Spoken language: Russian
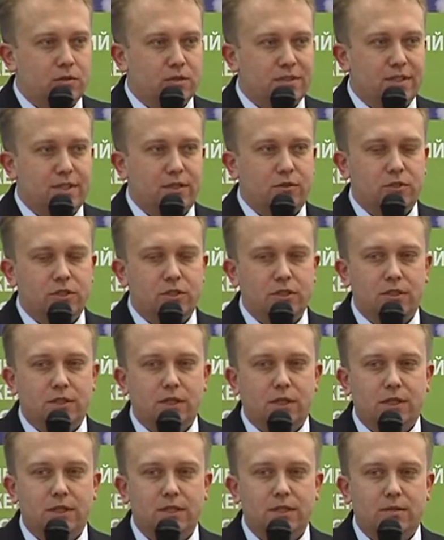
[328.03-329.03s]
То есть они очень
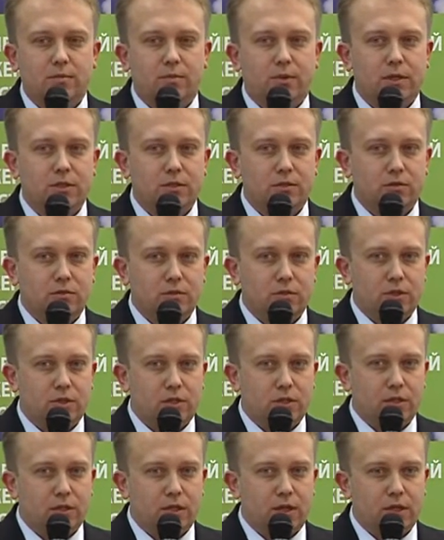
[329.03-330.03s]
сильно запаздывают,
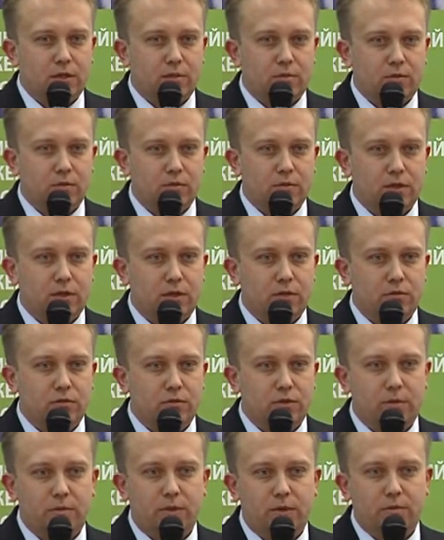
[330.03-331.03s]
начиная от мувингов.
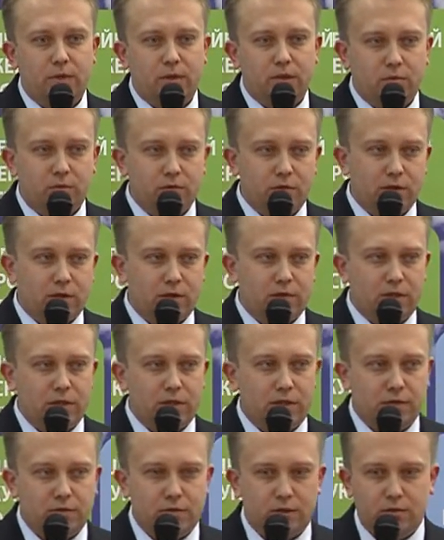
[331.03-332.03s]
Ну, на примере мувингов
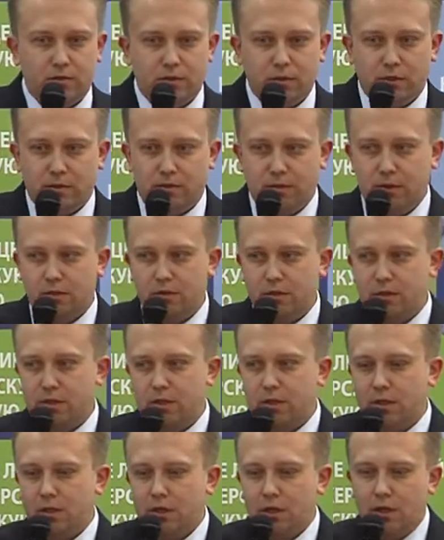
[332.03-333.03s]
легче всего это
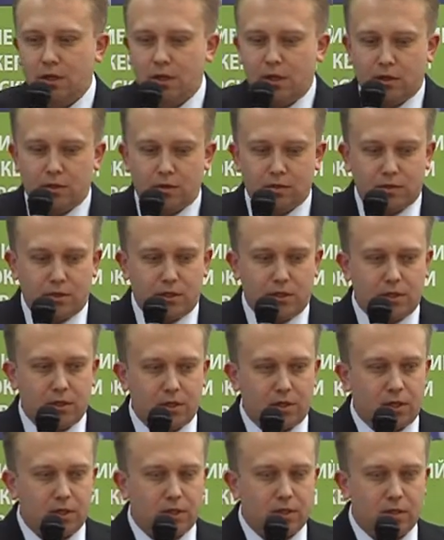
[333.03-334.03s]
привести. То есть все
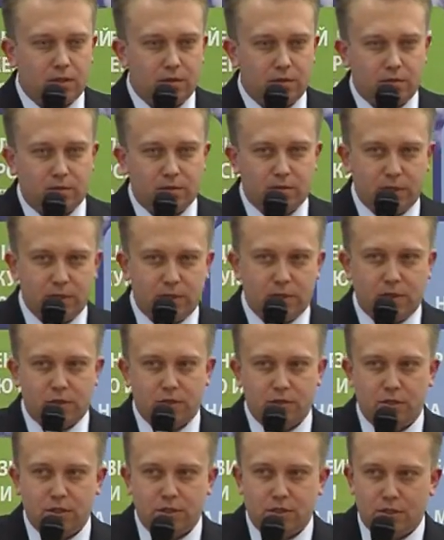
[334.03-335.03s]
индикаторы,
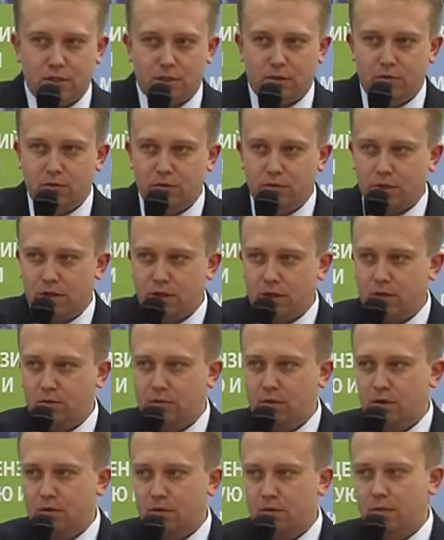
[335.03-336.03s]
базирующиеся на мувингах,
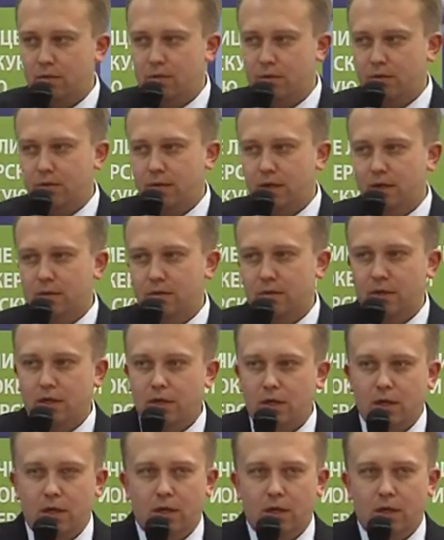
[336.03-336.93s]
имеют две проблемы.